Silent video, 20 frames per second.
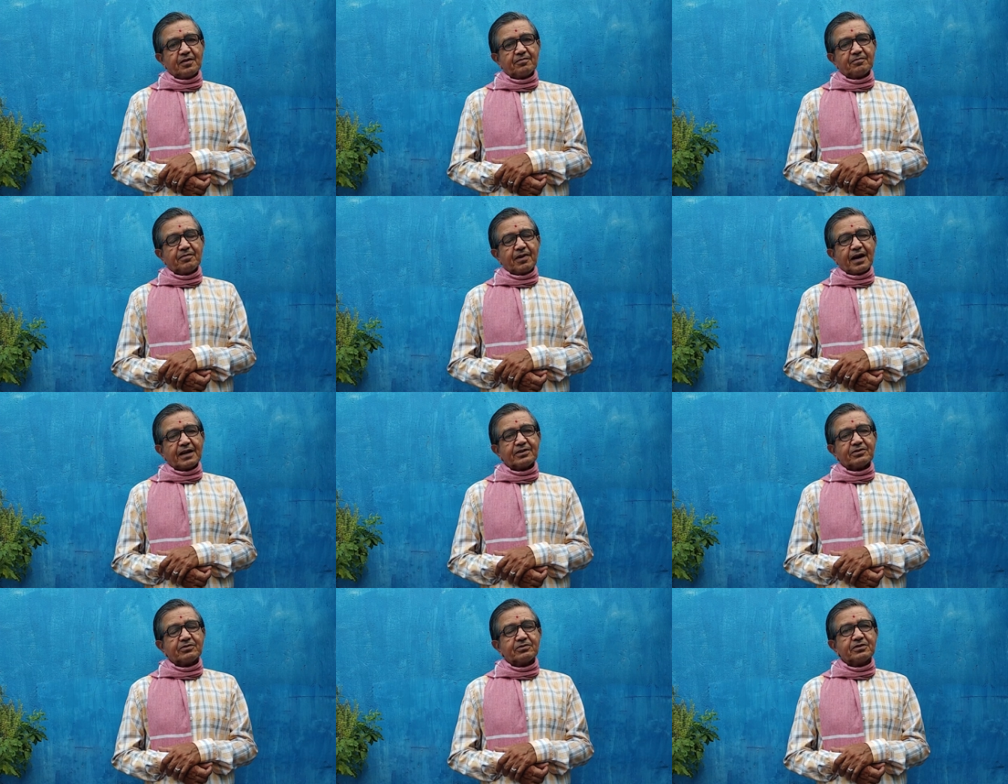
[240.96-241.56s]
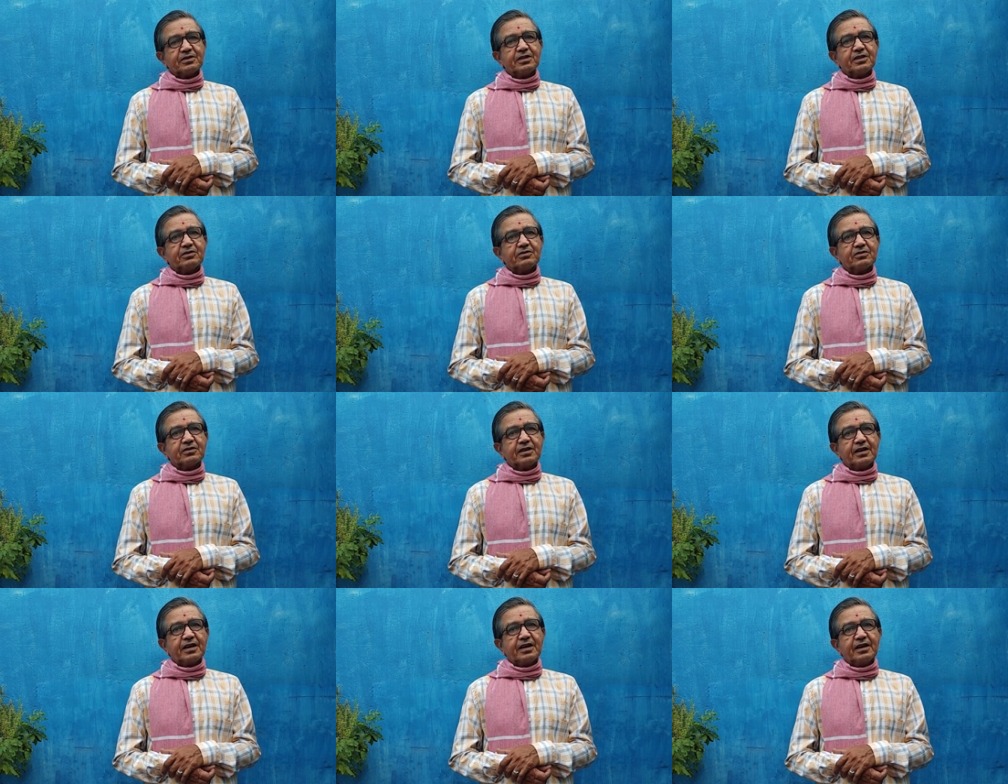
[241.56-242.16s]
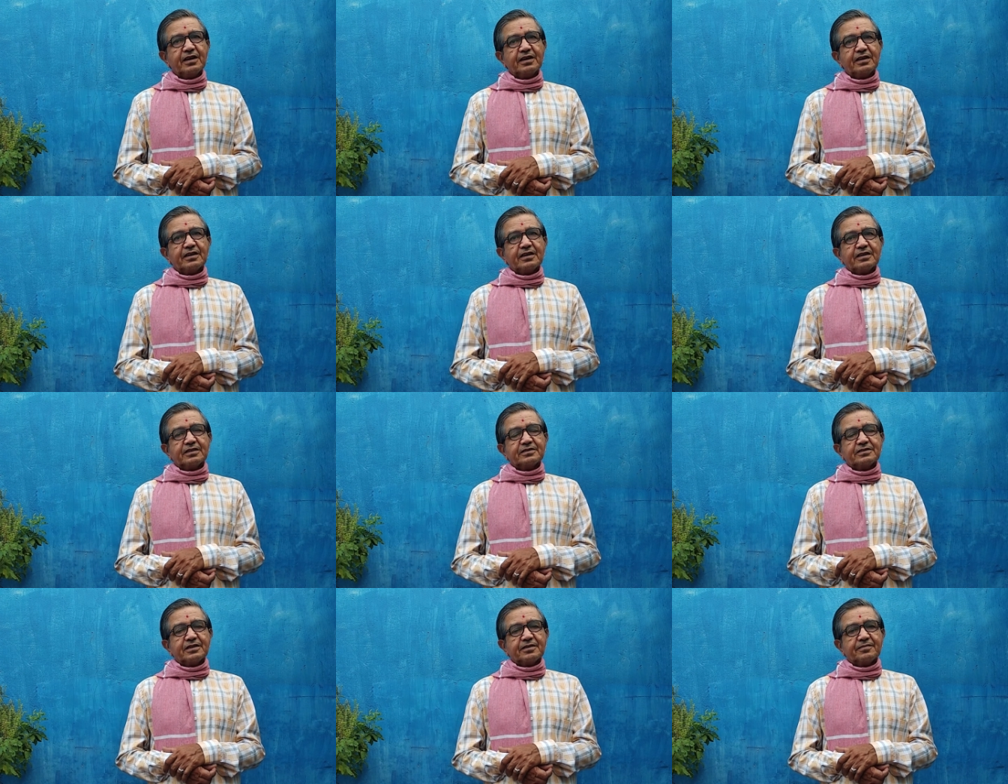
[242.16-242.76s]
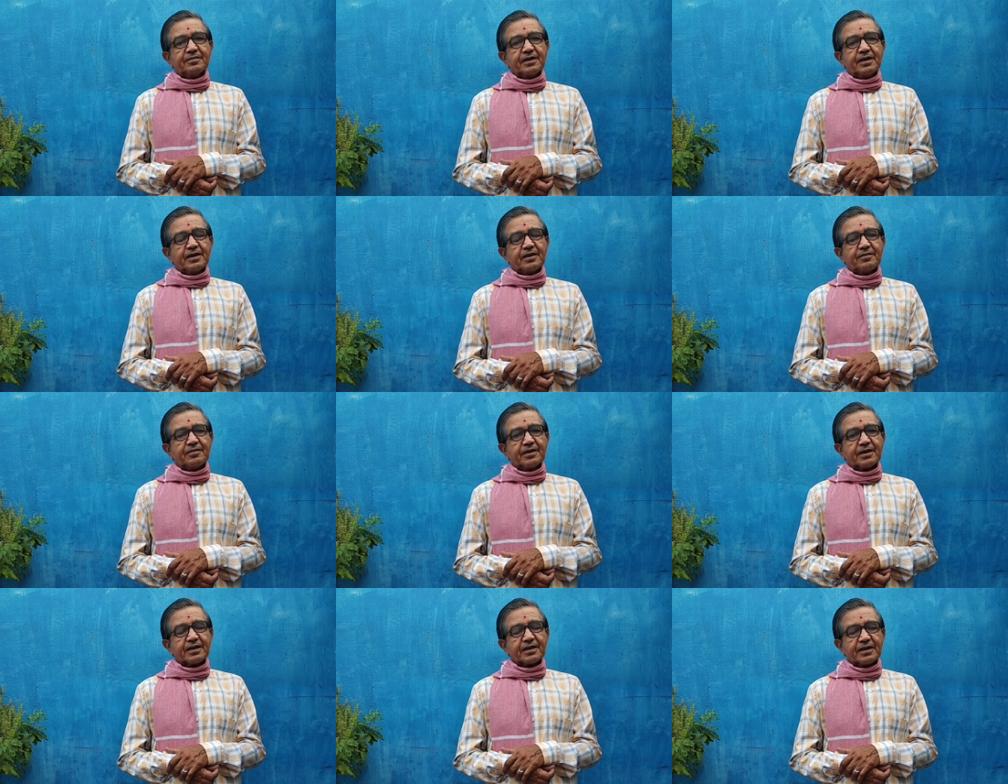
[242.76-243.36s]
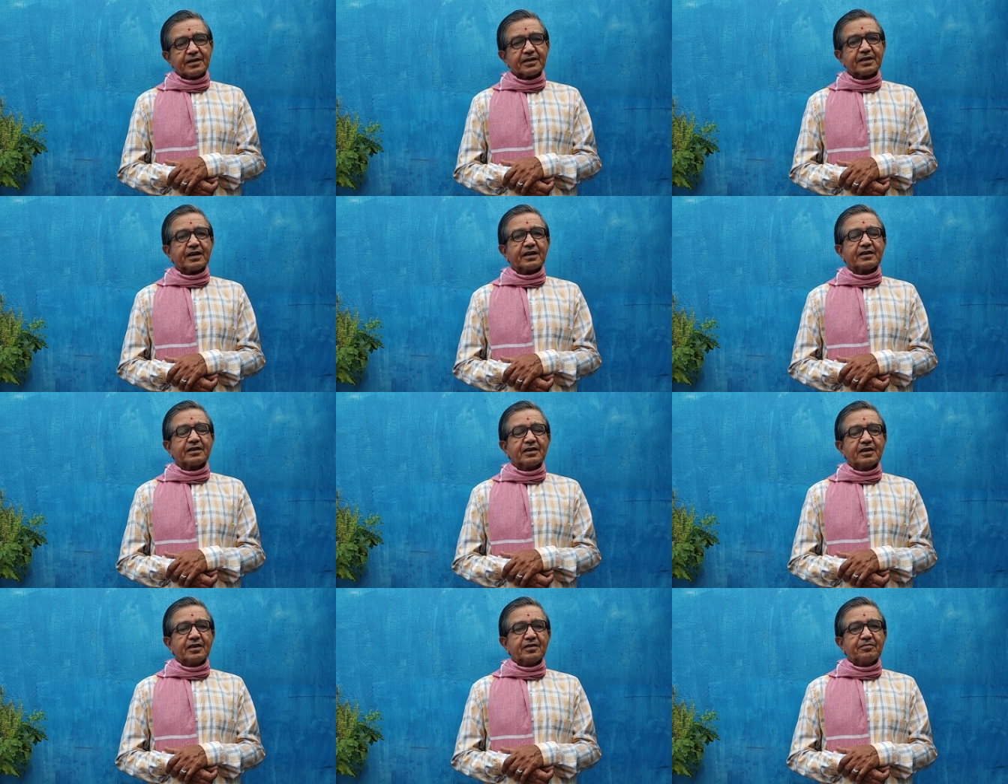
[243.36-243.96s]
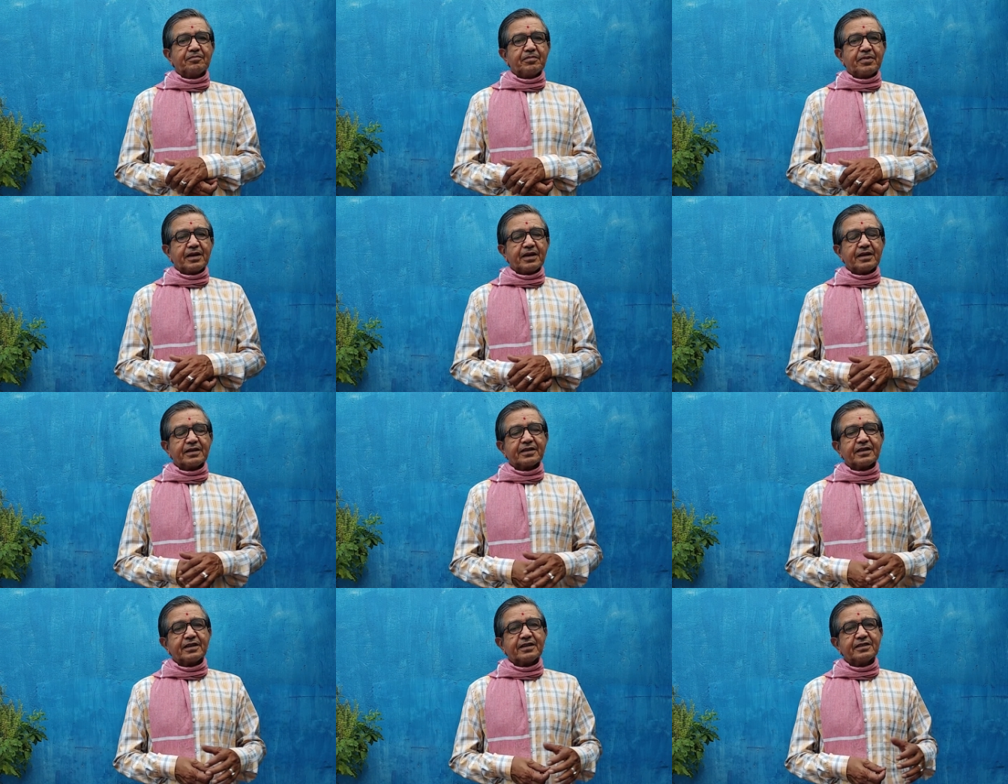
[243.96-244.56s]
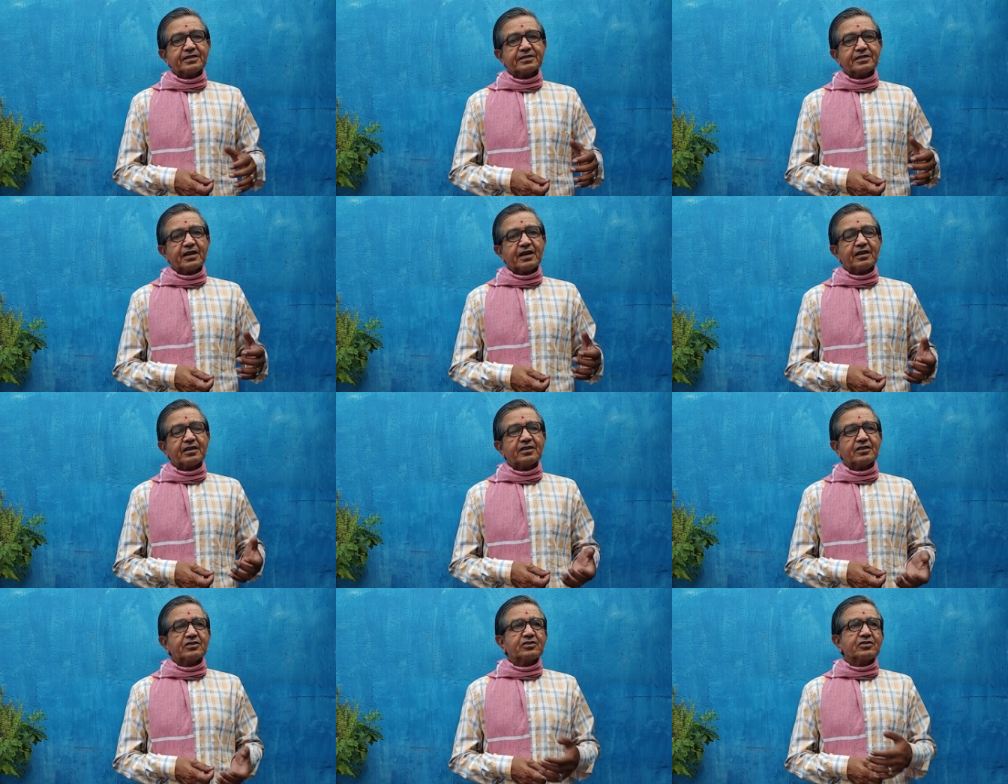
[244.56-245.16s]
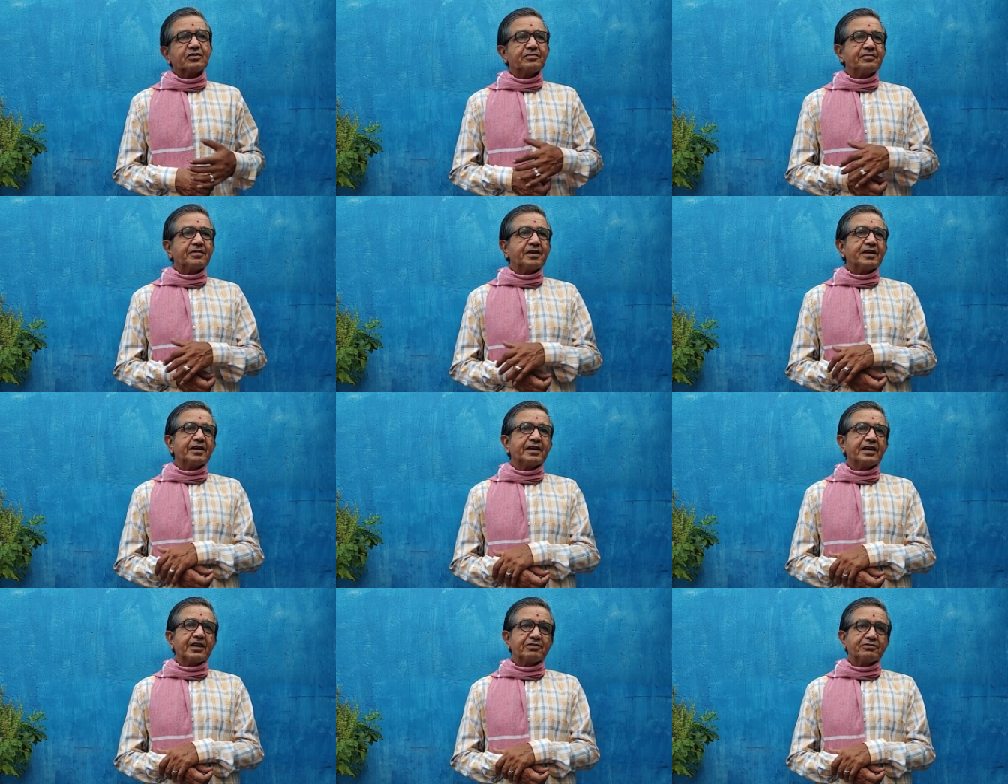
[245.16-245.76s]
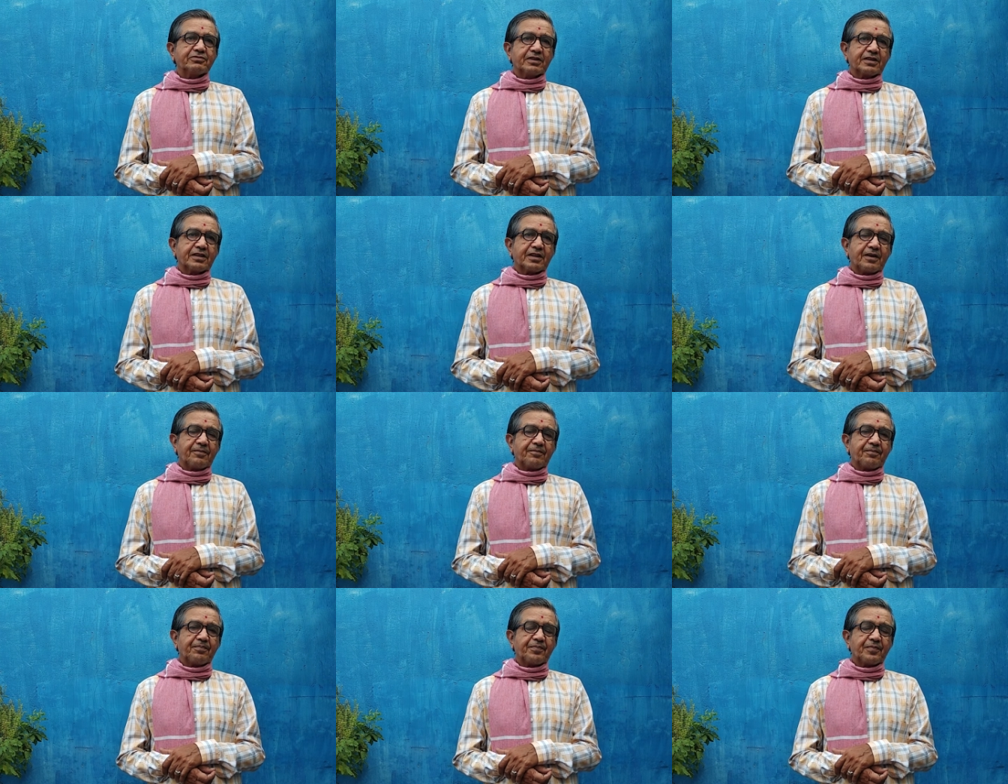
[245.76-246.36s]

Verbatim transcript: बात उन दिनों की है जब मैं अमरकंटक पर्यटन स्थल घूमने गया हुआ था